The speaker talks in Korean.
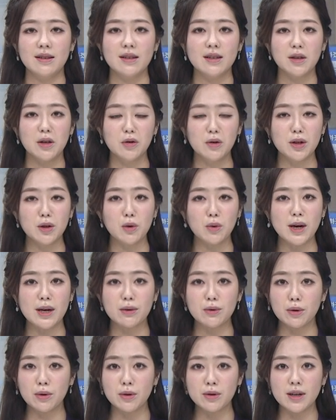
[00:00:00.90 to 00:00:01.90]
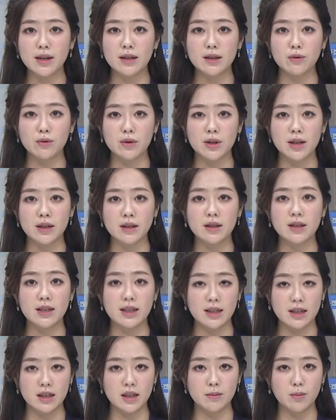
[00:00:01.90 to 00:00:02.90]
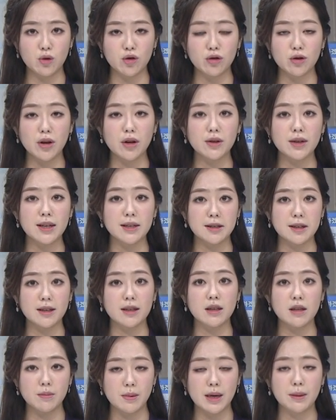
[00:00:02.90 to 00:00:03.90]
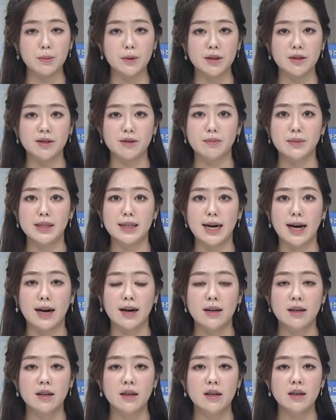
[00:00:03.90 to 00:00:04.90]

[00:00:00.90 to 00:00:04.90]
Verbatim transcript: 경기도가 코로나 일구 대응 긴급 추경 예산안을 발표했습니다.